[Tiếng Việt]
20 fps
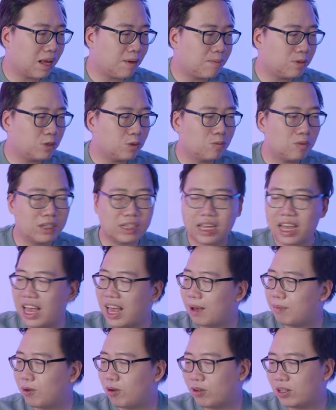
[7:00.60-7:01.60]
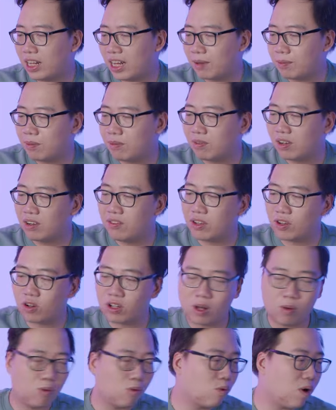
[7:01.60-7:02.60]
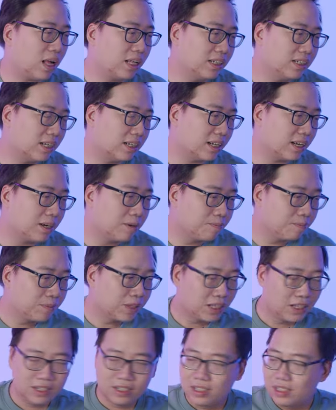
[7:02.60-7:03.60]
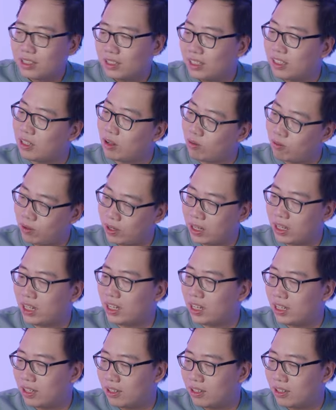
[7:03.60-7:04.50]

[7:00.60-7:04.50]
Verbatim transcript: nào mà dùng ở nhà mà con này mình vớ phải con hỏng quạt như này này thì nóng phết đấy